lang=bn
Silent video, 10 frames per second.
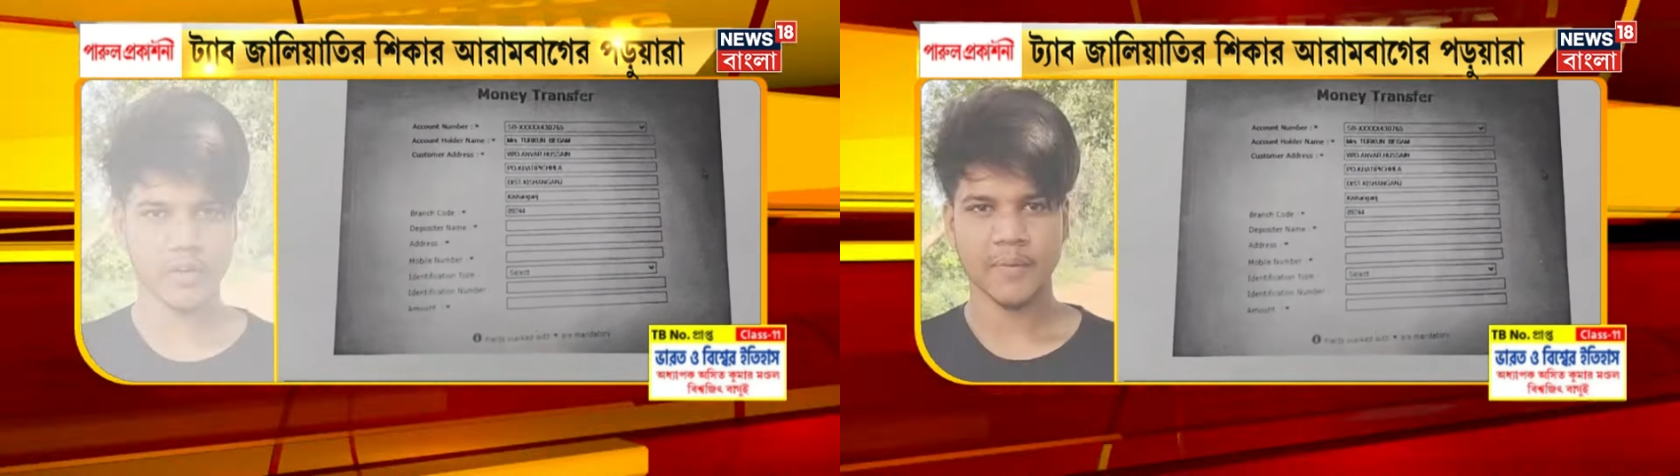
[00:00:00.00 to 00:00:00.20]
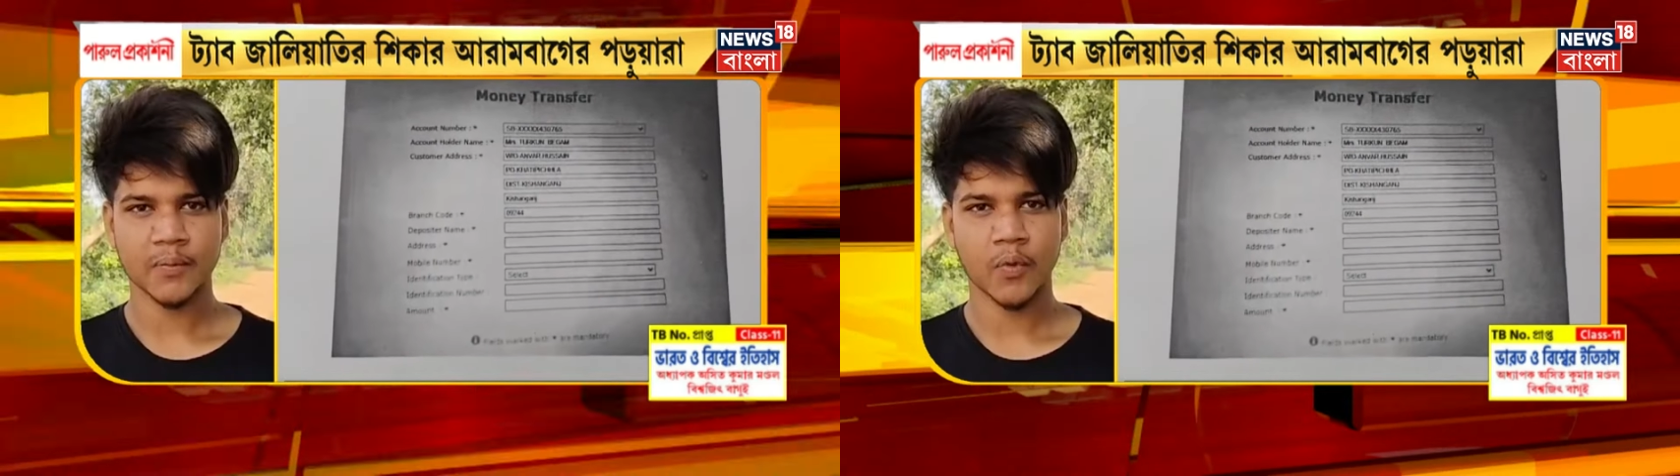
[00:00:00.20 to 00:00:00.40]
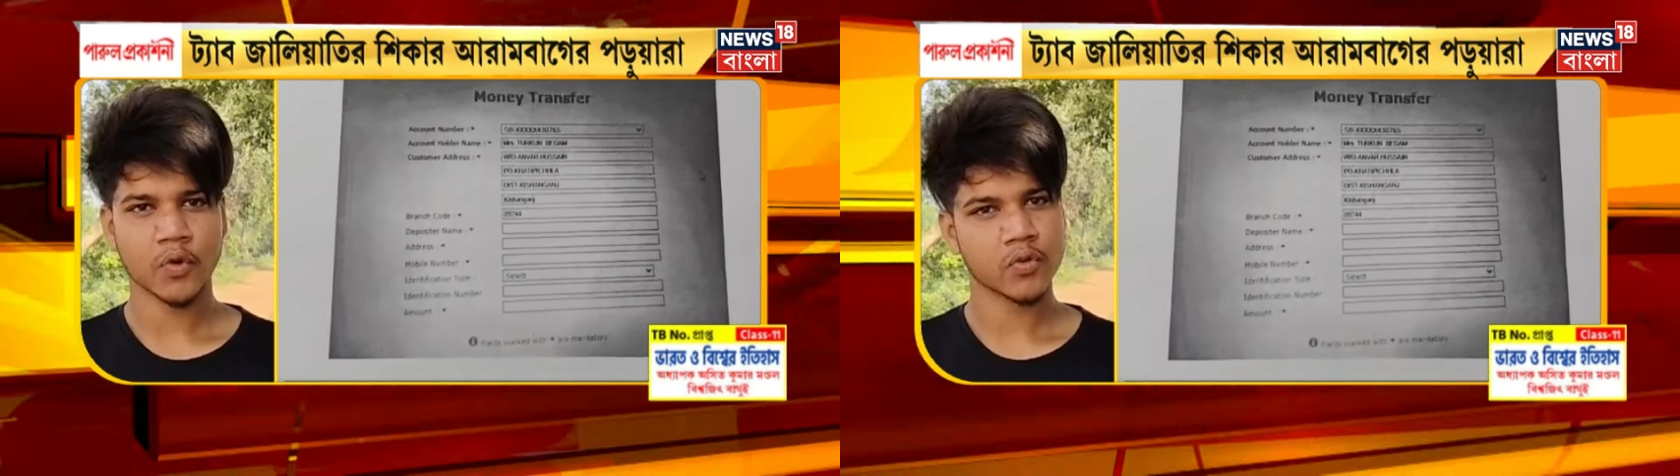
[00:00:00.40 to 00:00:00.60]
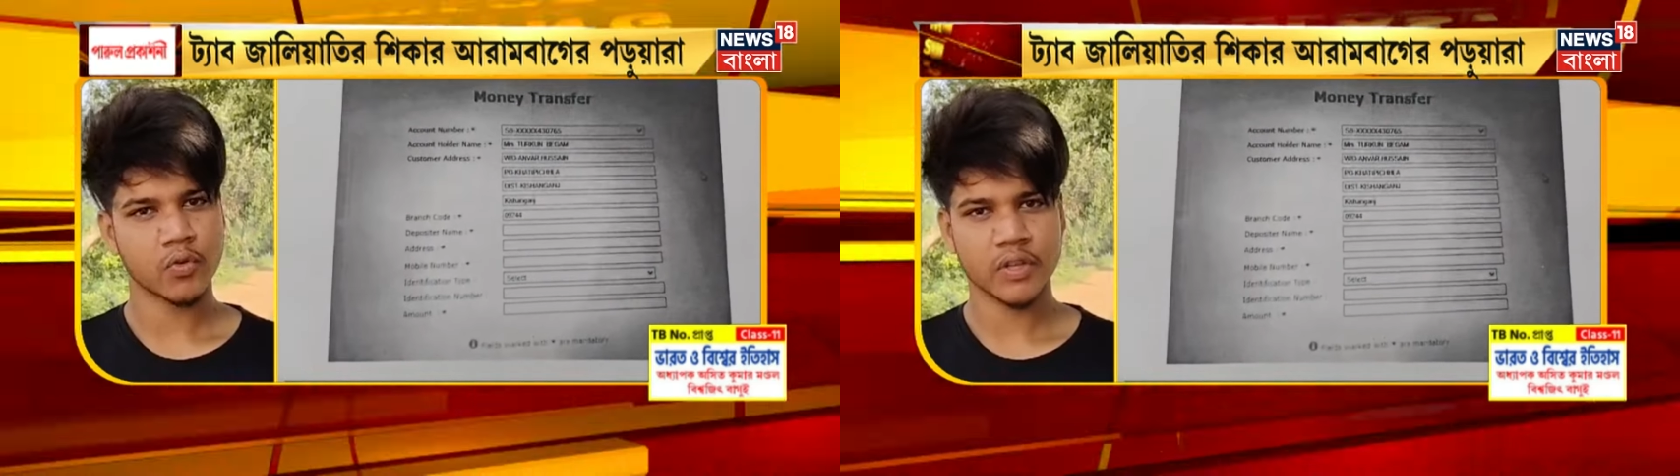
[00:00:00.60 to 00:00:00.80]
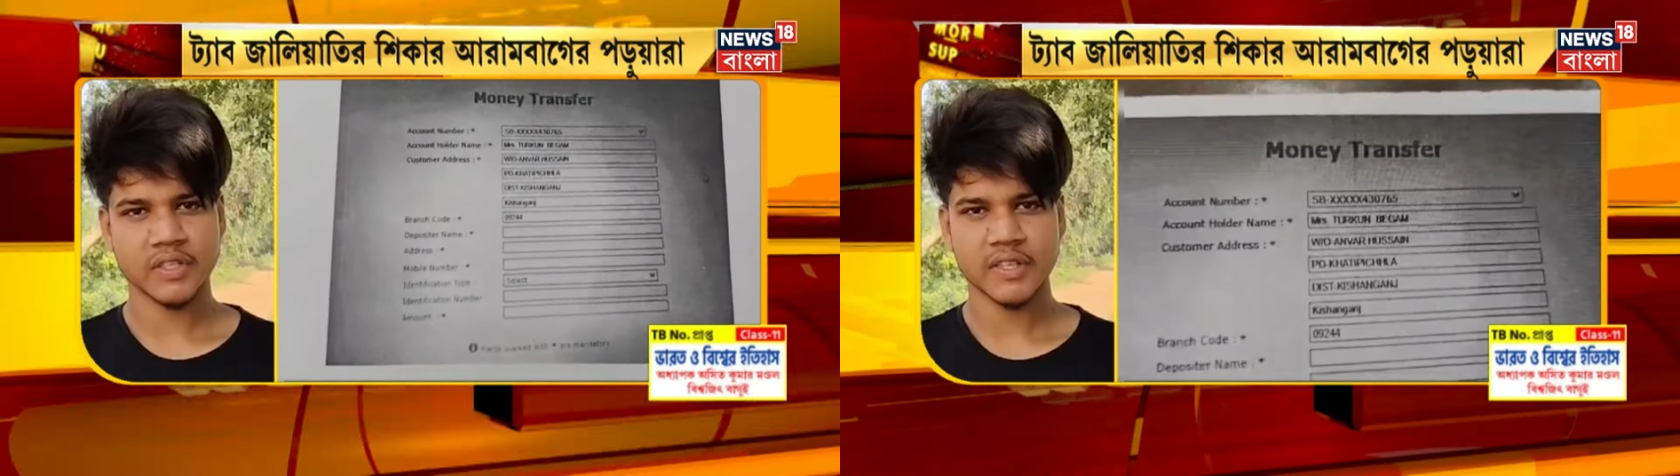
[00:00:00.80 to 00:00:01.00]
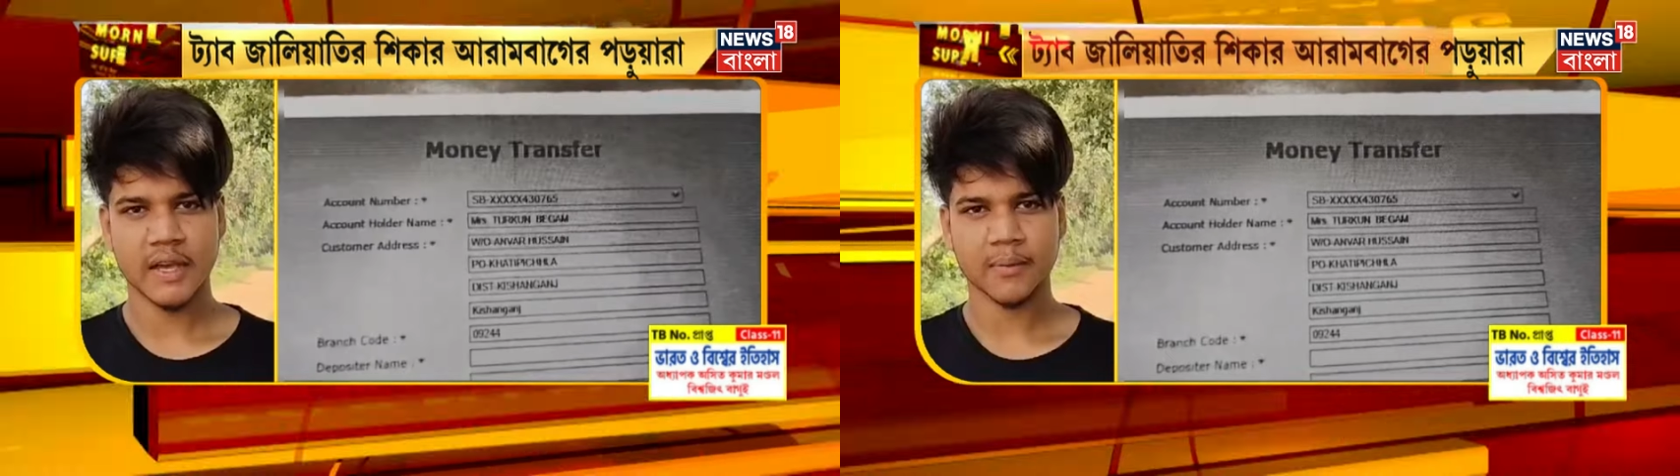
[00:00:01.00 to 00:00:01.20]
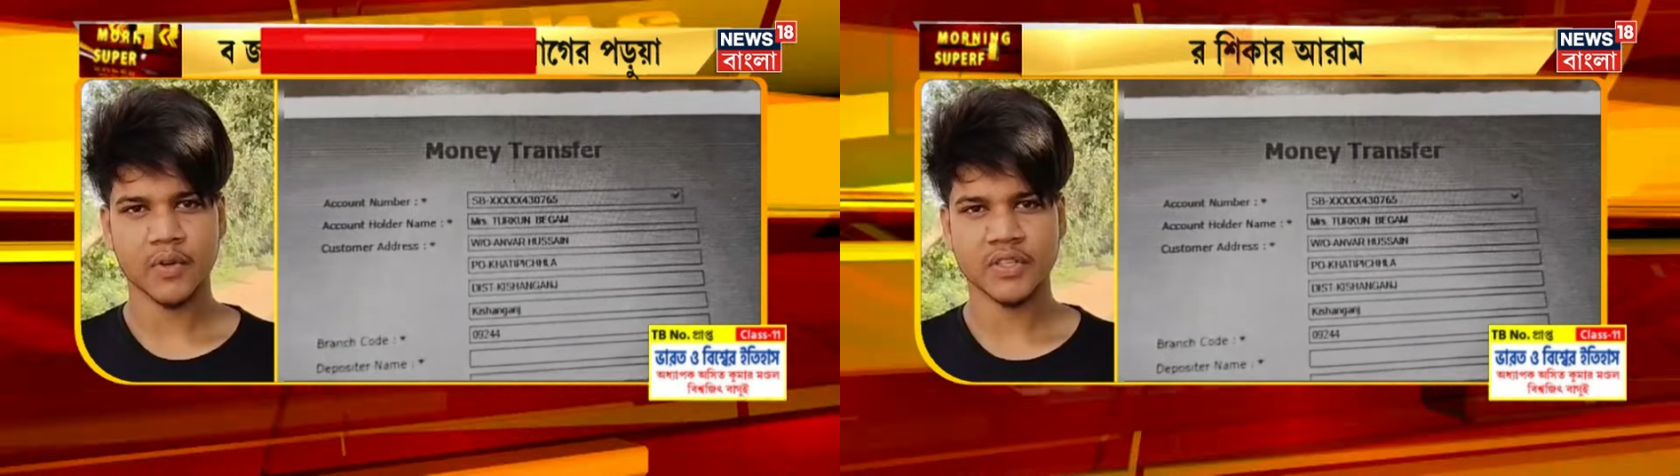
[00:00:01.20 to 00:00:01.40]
আমি ফোন করেছি আমি